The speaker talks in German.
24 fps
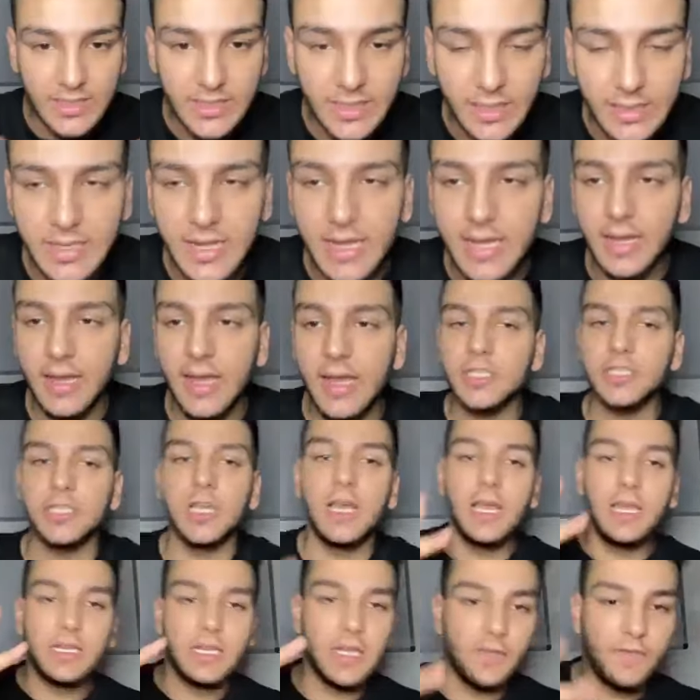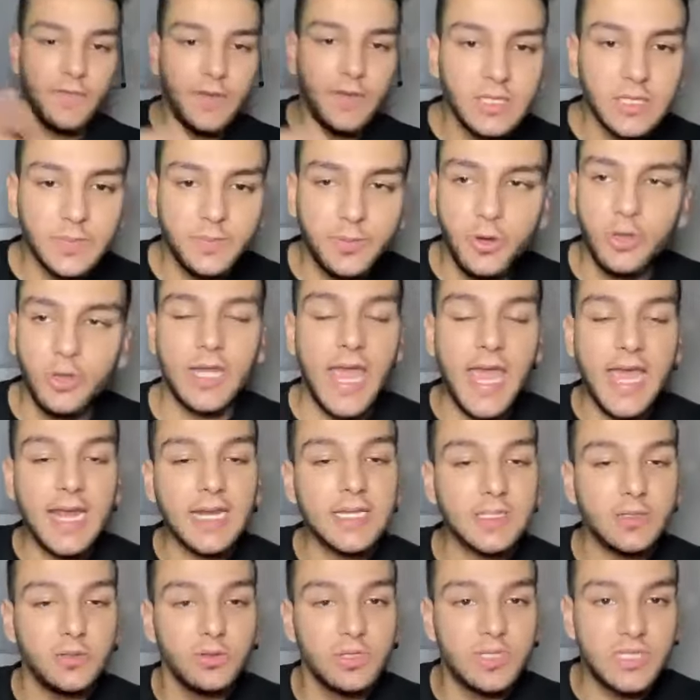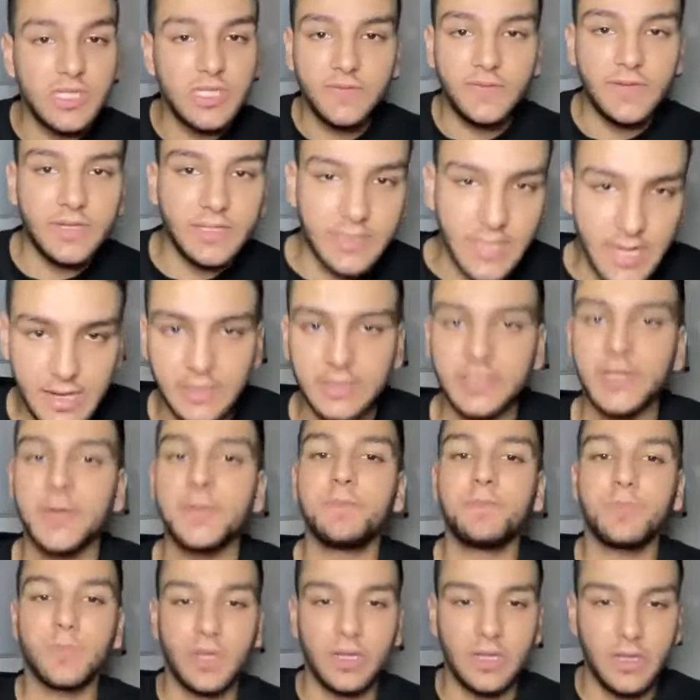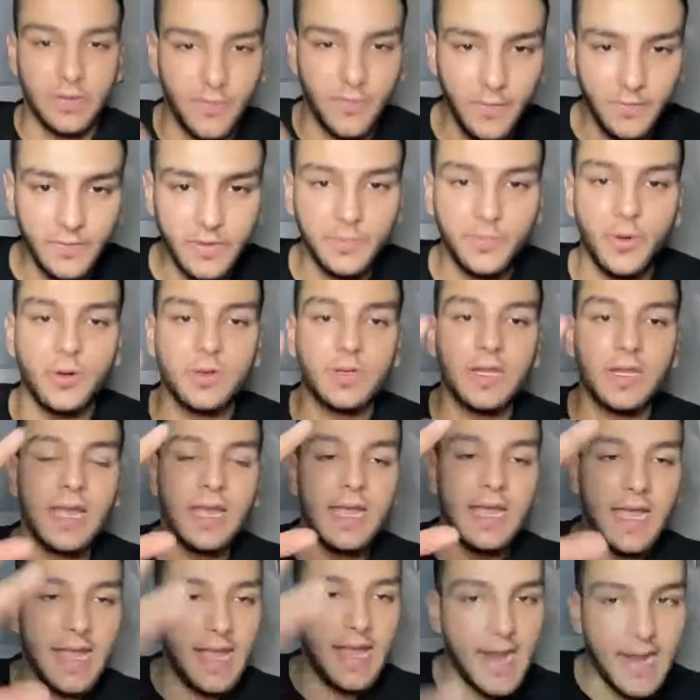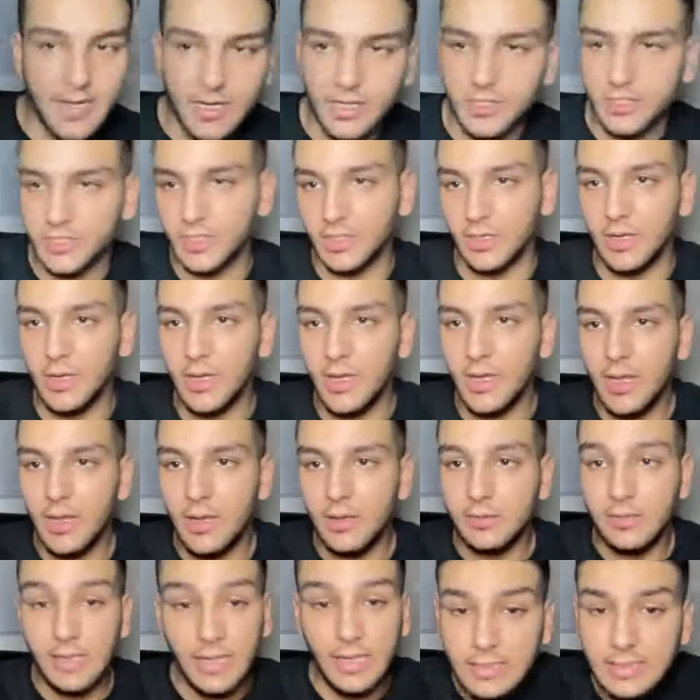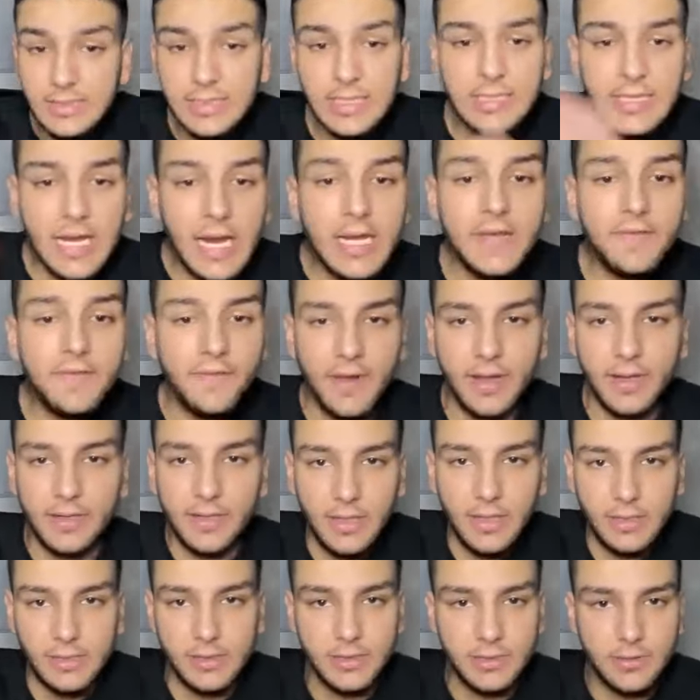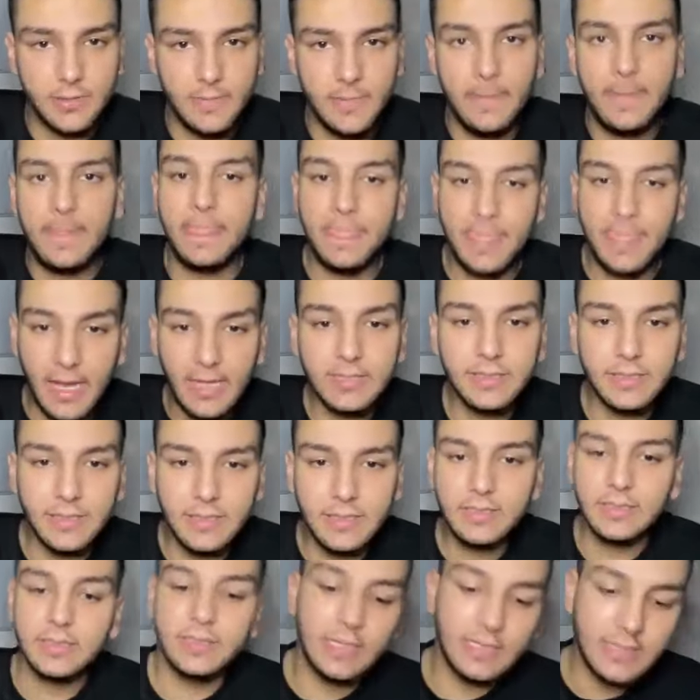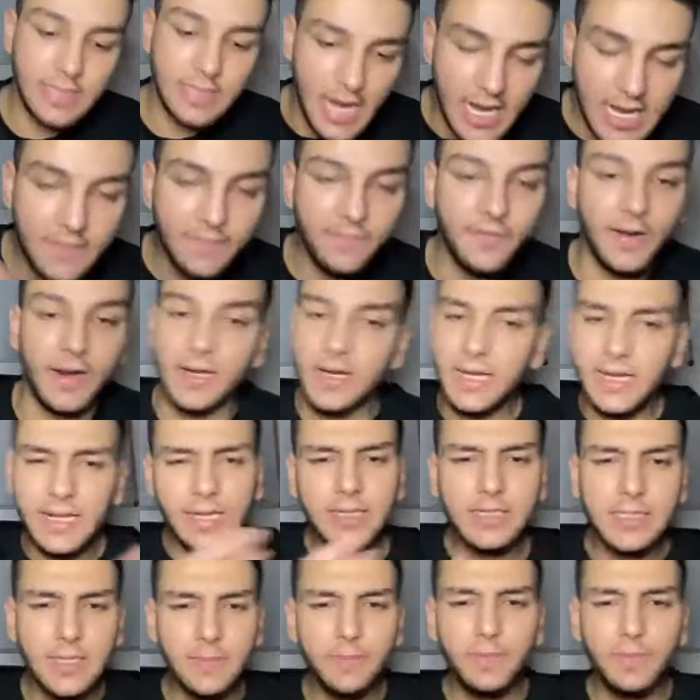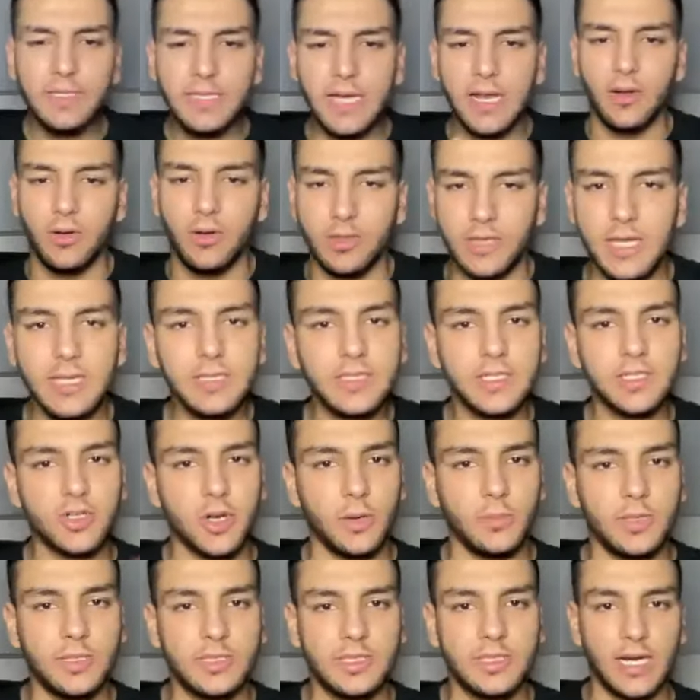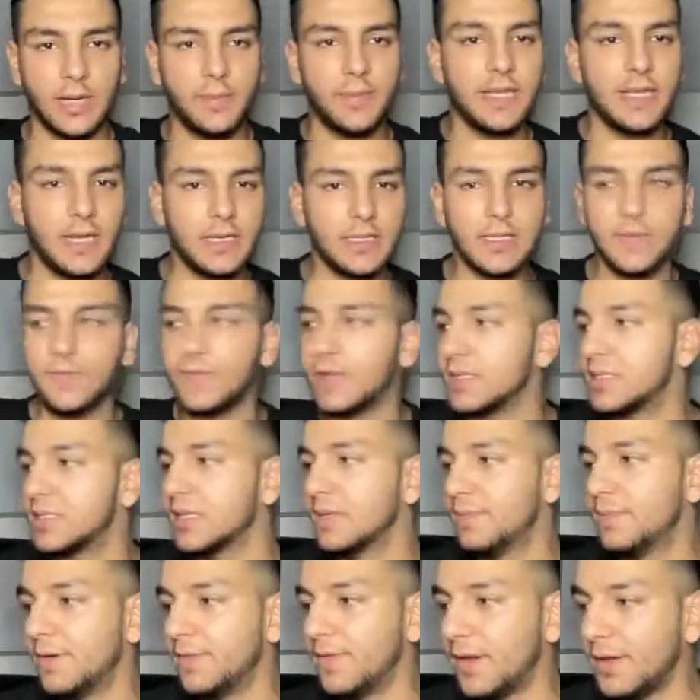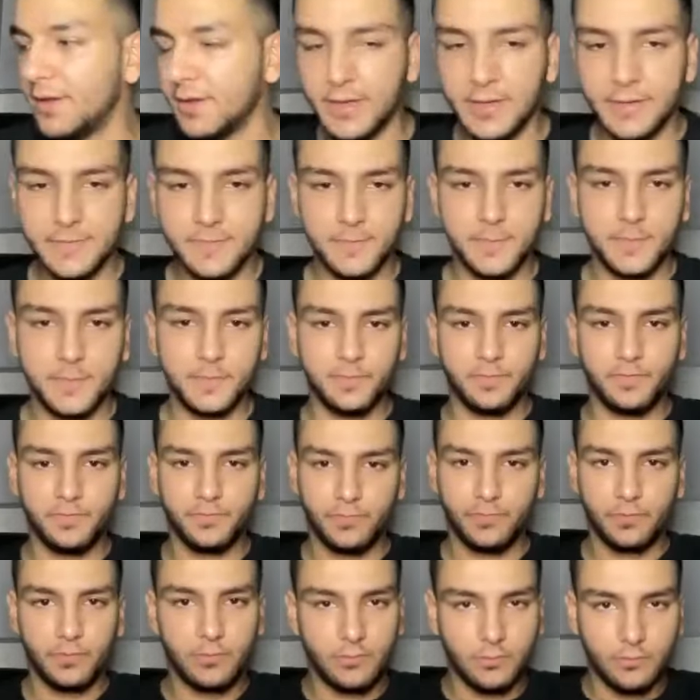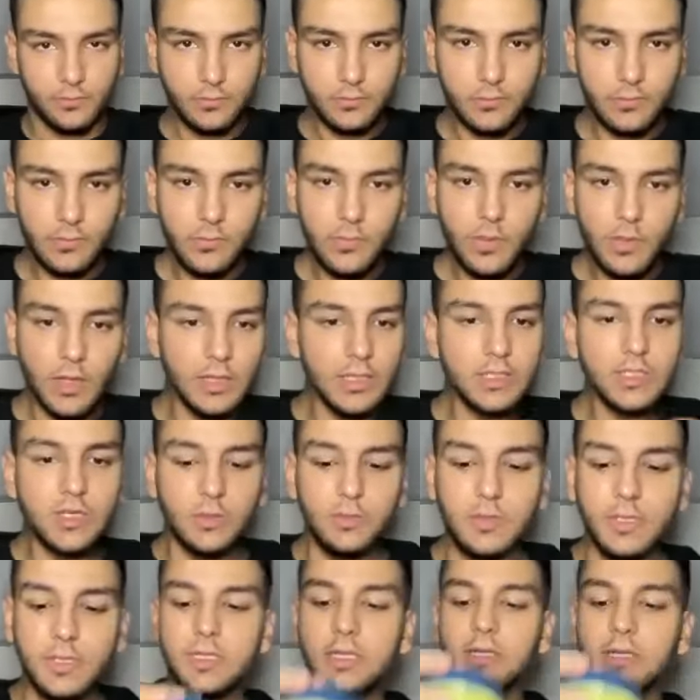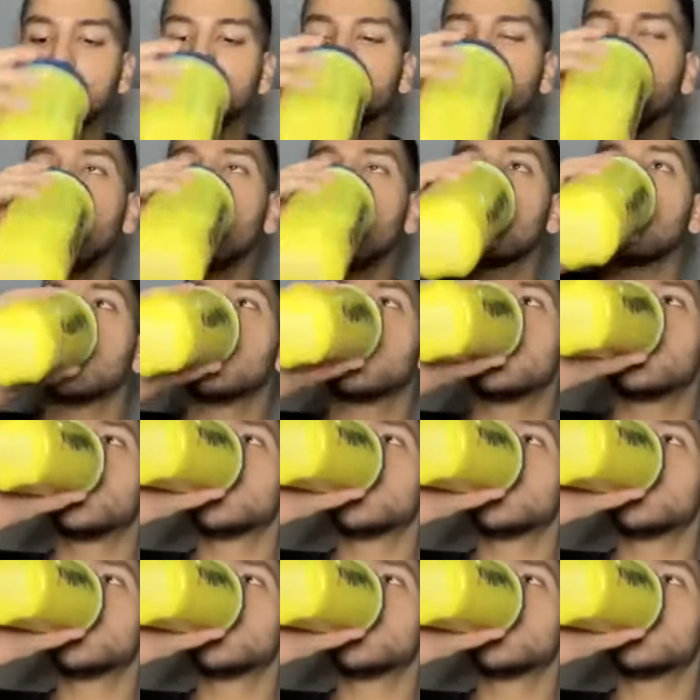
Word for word: was hat er erreicht? Der vierte Punkt, Exklusivität und der fünfte Punkt, Energy. Das ist das Edifying, Guys. Das ist das Edifying. Eine ganz simple Sache, okay? Es ist kompliziert. Einmal die Hand nehmen, wenn es simpel war. Nichts kompliziertes, oder?